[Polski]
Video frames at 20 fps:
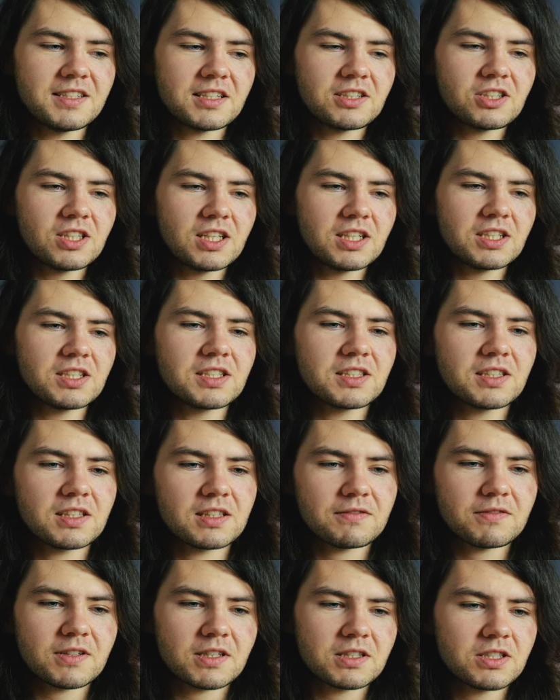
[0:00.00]
i zaczynasz
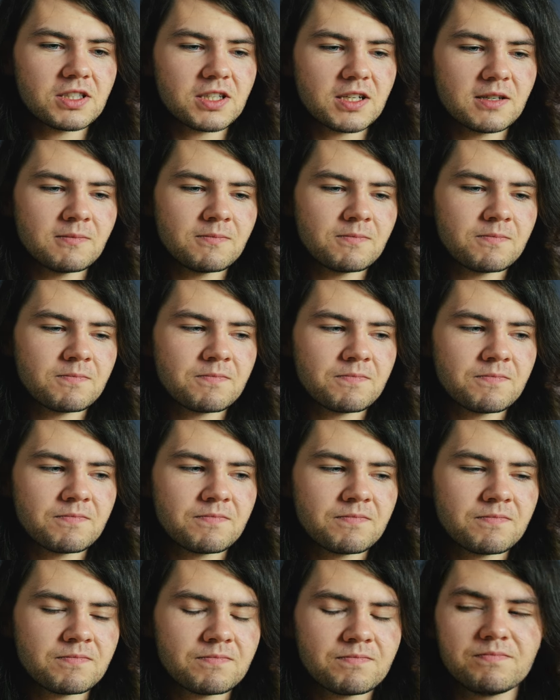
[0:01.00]
zastanawiać się,
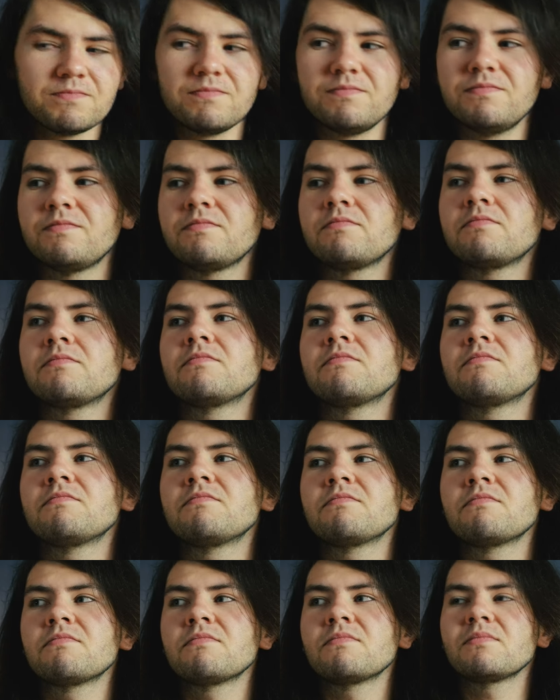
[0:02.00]
Hmm.
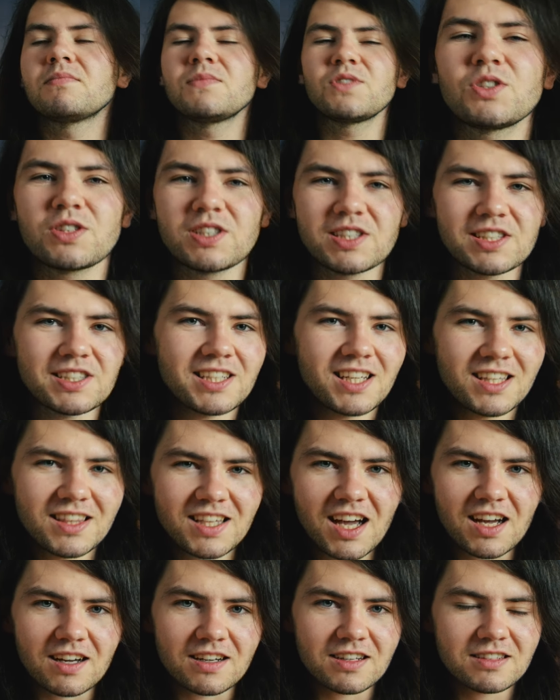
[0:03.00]
Coś jest nie
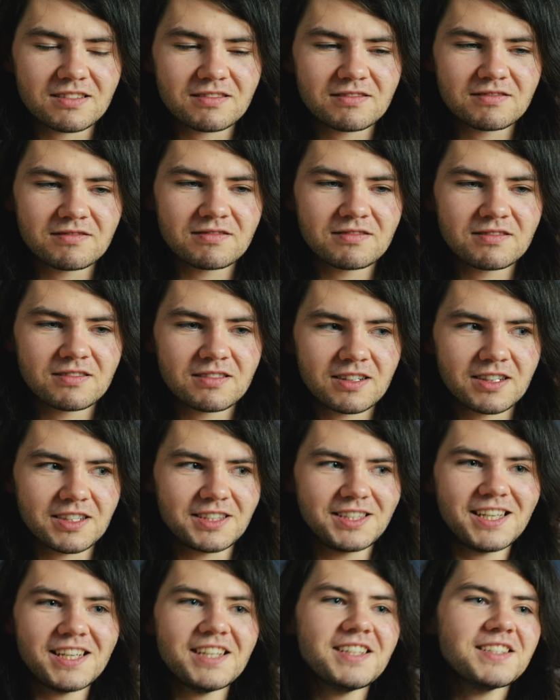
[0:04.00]
tak.
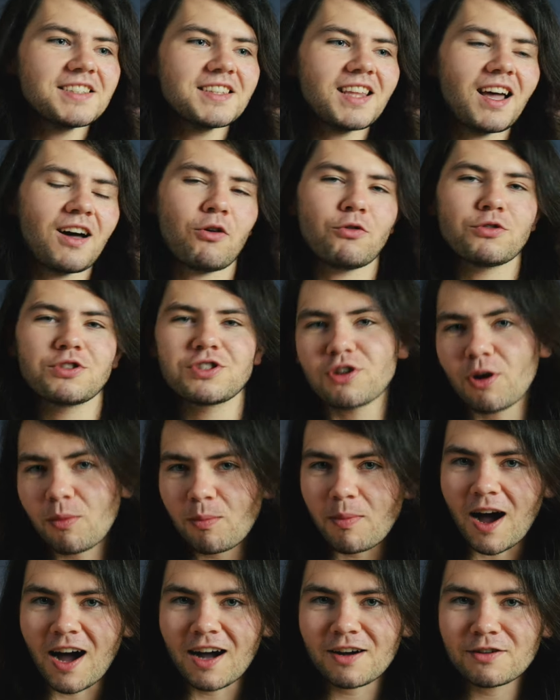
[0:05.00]
Gdzie jest ta
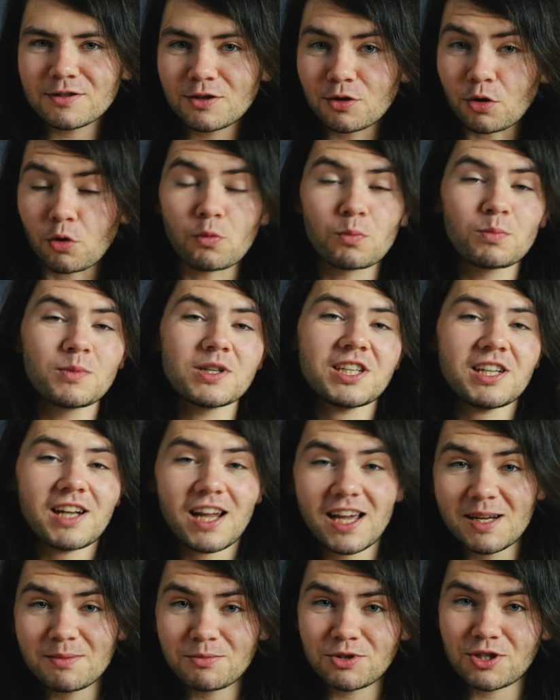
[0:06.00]
osoba, którą
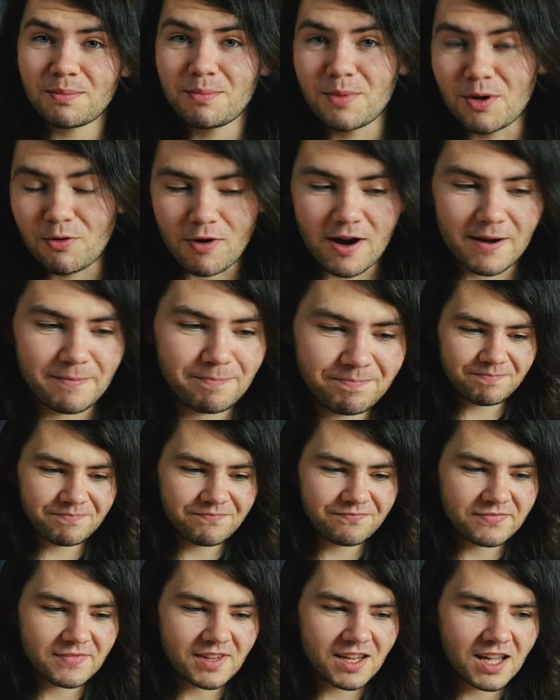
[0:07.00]
myślałem, że byłem,
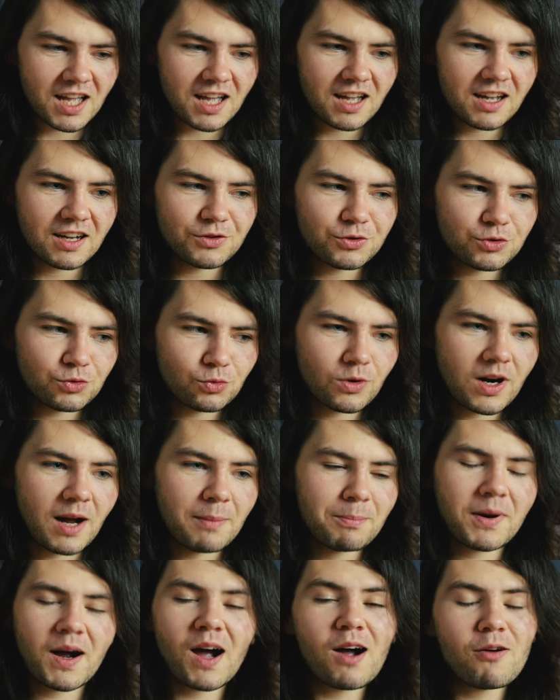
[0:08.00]
która
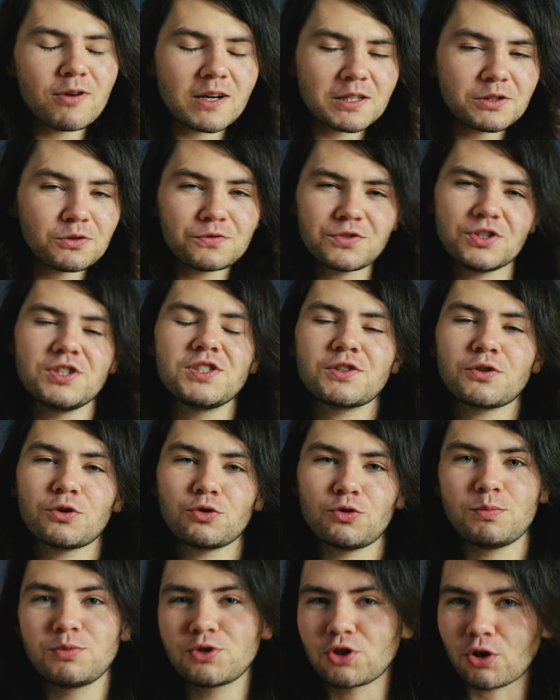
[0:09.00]
pchała to wszystko
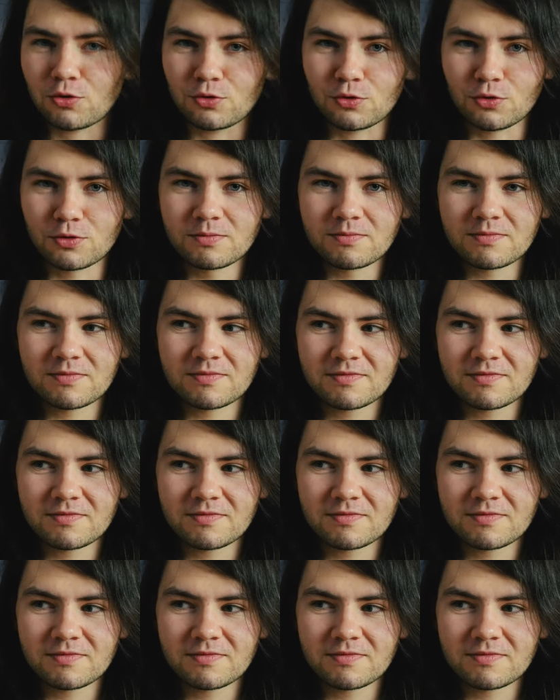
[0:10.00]
do przodu,